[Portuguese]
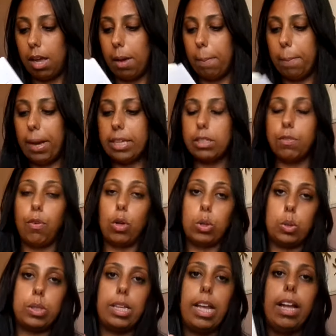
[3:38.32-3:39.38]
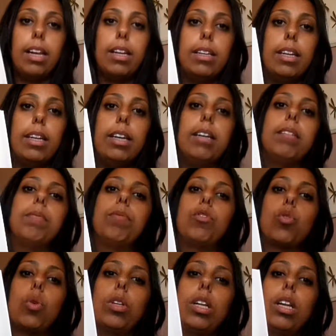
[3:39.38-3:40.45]
mais fotos dela, né, de
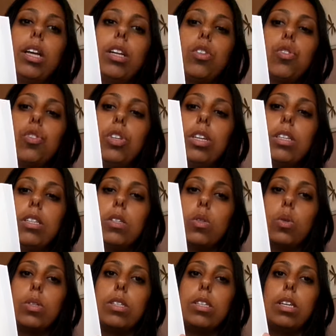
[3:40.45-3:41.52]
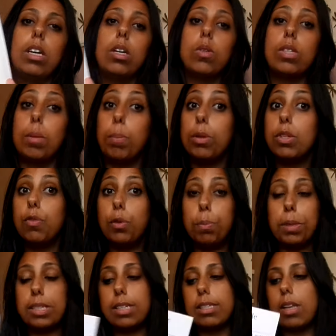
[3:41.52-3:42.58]
quando ela tinha esses 11 anos. Depois eu fui
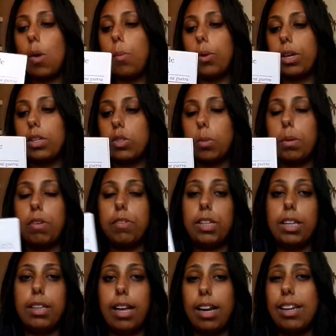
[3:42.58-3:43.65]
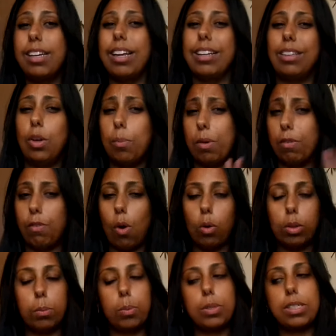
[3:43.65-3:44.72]
pesquisar um pouquinho sobre a vida dela e ela deu uma
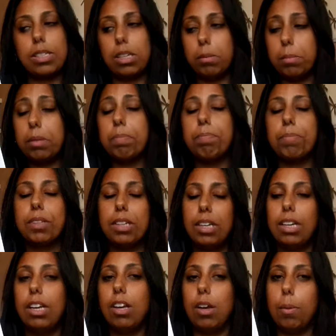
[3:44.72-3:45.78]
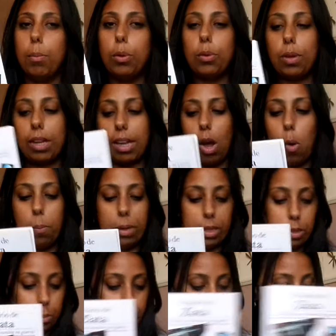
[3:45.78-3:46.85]
volta por cima, muito legal
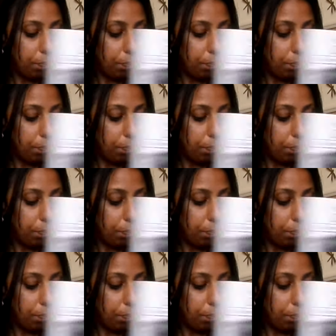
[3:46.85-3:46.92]
mesmo.